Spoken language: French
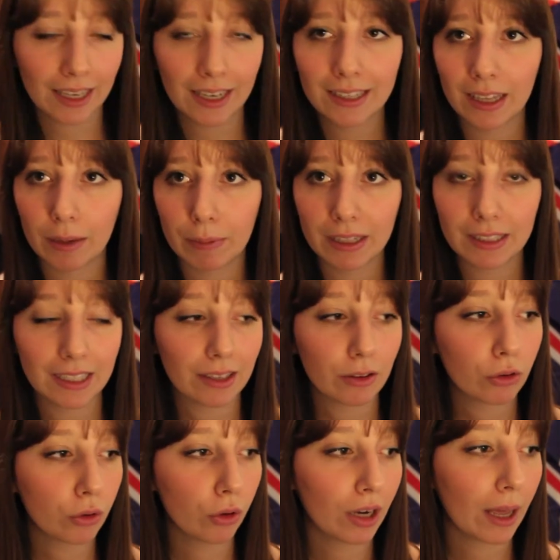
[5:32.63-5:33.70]
Quelle est ta matière
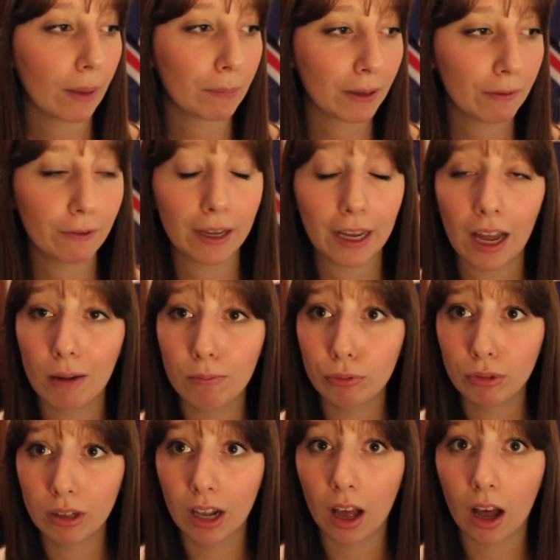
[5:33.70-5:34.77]
scolaire préférée à
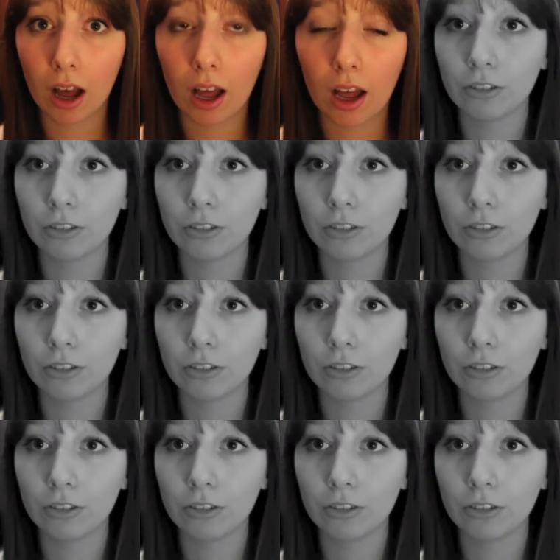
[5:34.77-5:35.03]
Poudlard